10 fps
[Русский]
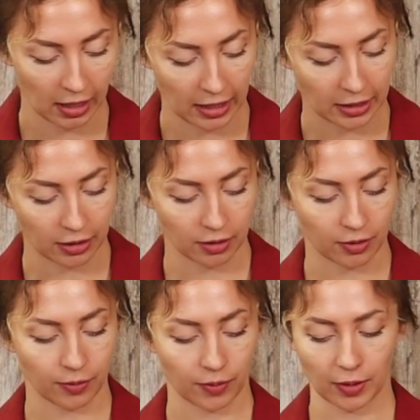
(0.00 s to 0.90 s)
–
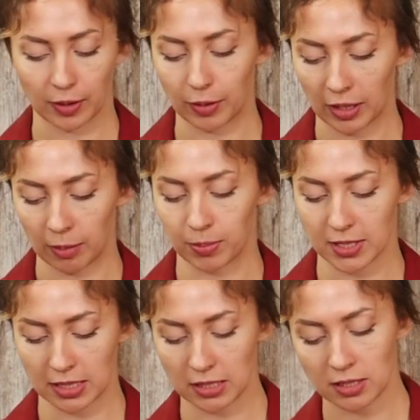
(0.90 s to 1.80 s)
и
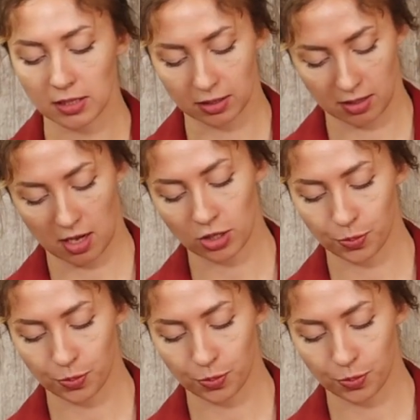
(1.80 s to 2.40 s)
посадить их на